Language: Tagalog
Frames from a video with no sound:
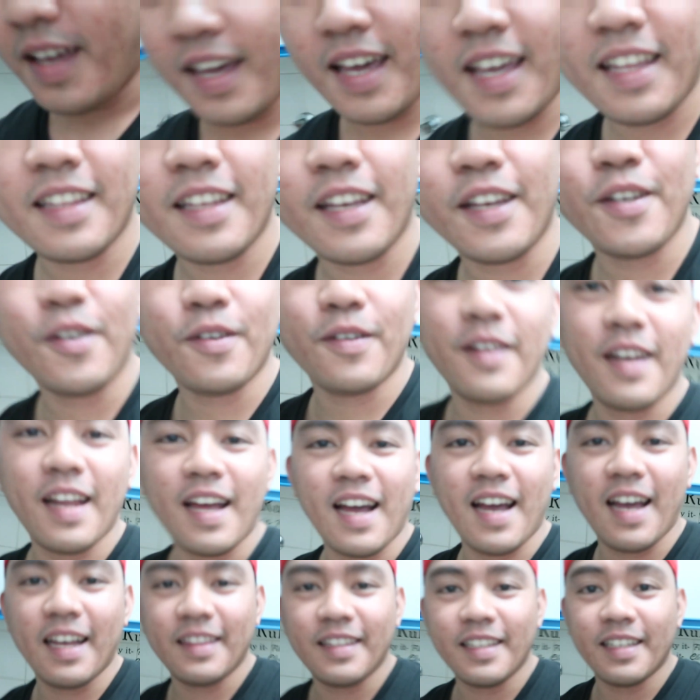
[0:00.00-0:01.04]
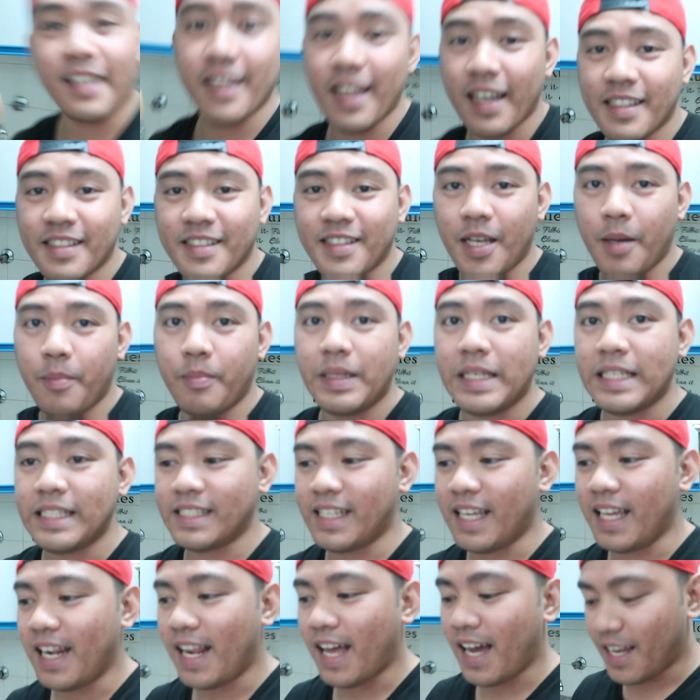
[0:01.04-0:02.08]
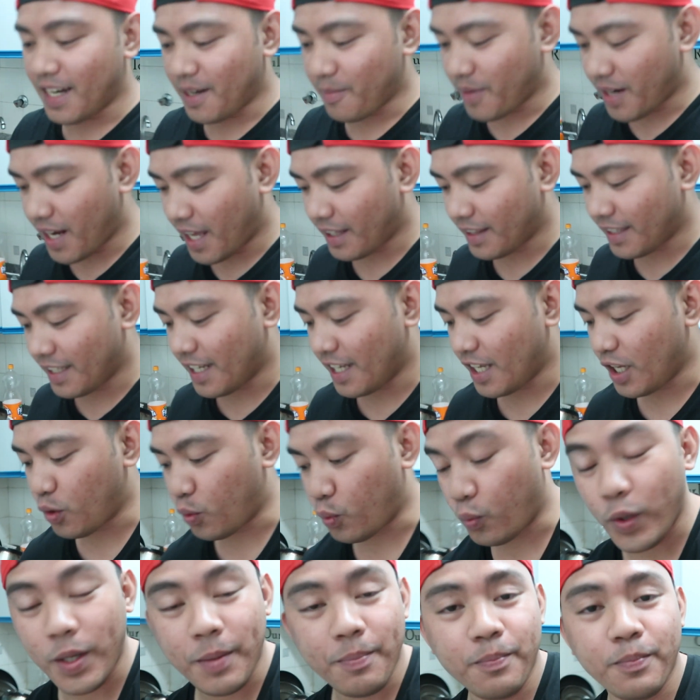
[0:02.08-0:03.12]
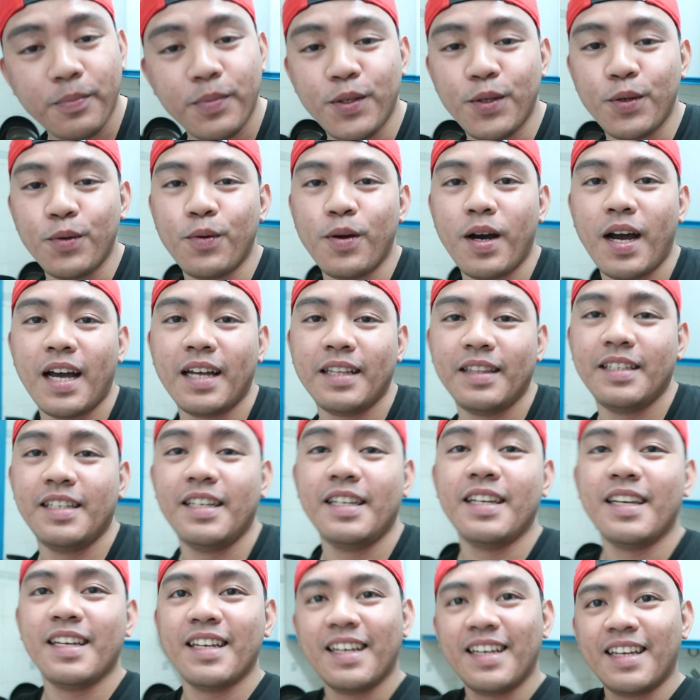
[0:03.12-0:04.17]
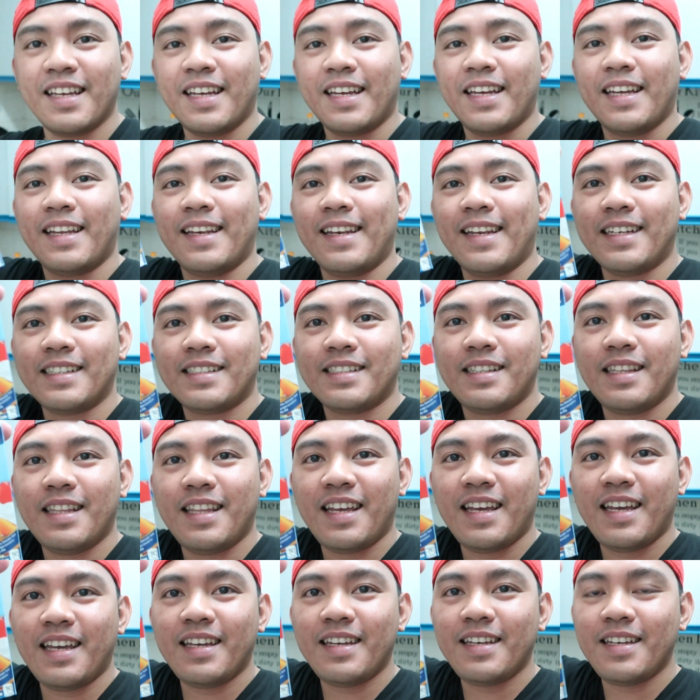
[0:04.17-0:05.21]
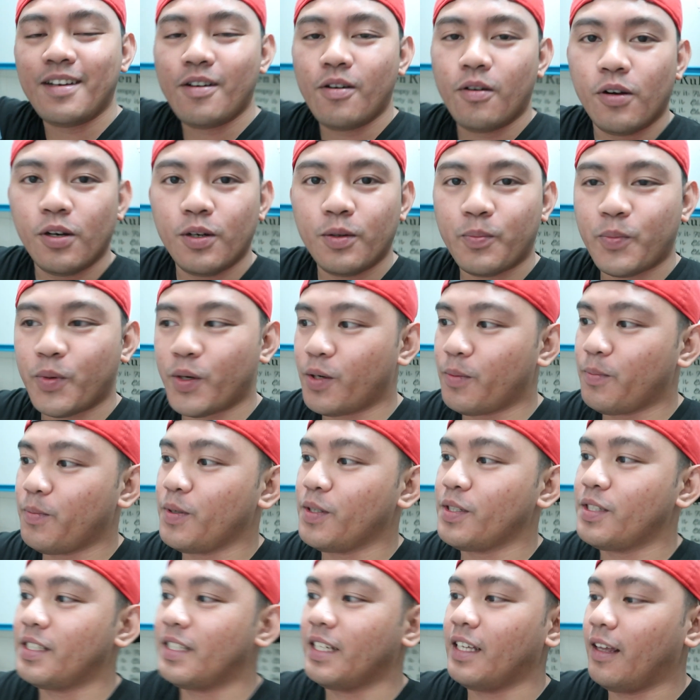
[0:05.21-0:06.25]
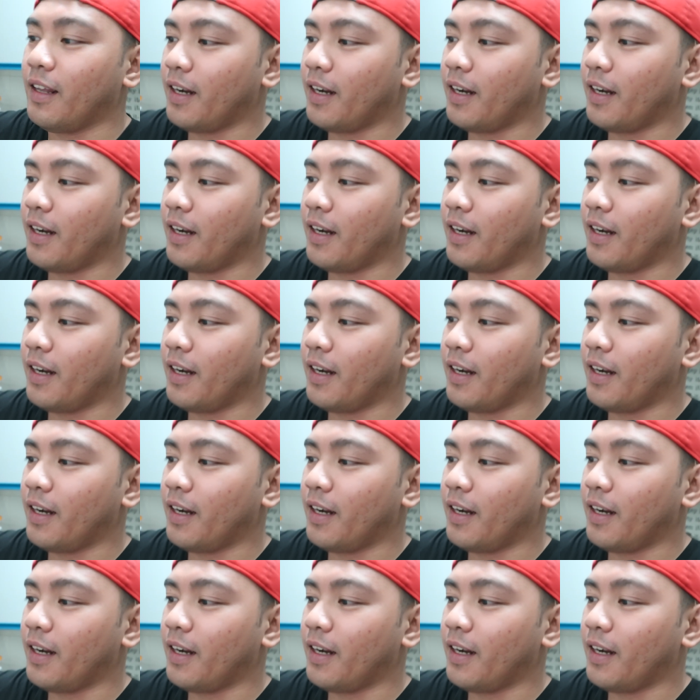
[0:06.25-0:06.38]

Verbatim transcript: And ngayon, ang ating next step is kailangan naman nating i-whip yung ating Nestle All-Purpose